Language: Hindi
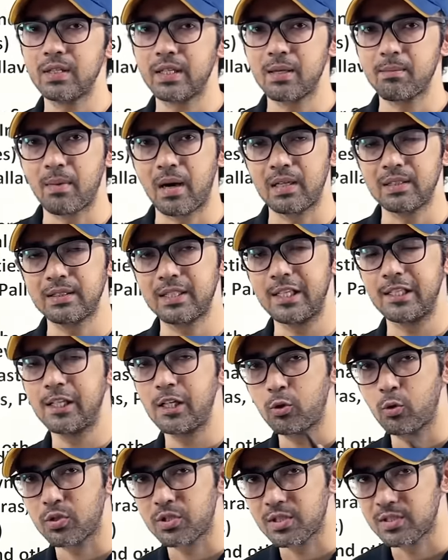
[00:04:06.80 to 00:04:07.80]
के मानते हैं कि
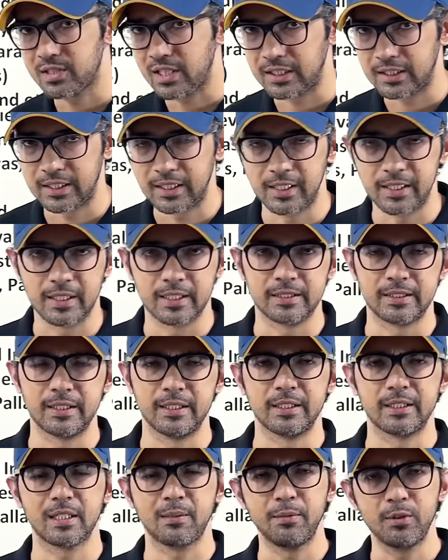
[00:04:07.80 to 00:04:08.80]
क्वेश्चन ज़्यादा नहीं आते
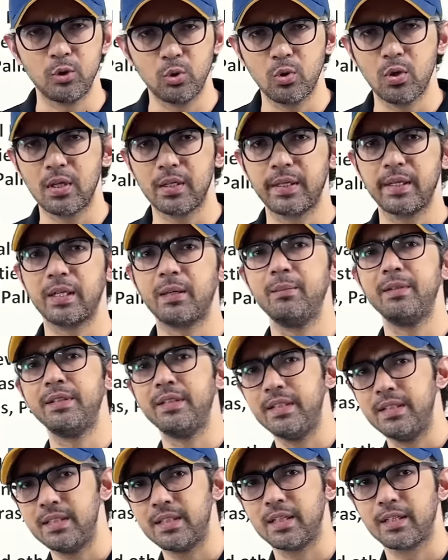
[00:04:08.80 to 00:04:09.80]
हैं कभी दो आ गए कभी
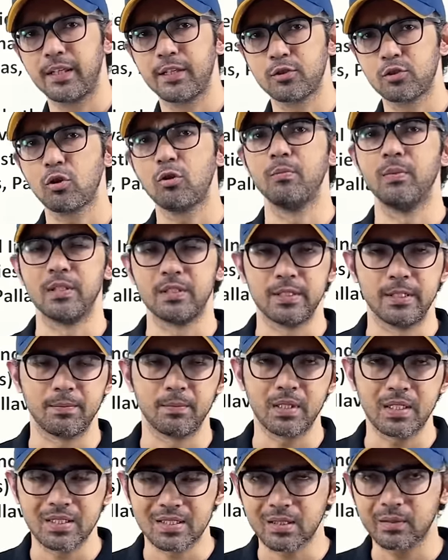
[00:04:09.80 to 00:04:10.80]
तीन आ गए सौ में से
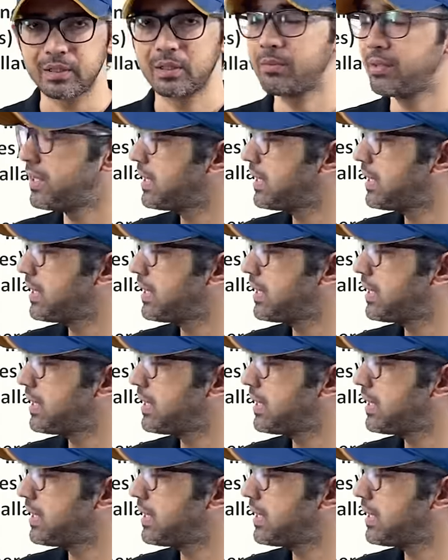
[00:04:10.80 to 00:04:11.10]
बट इसका मतलब ये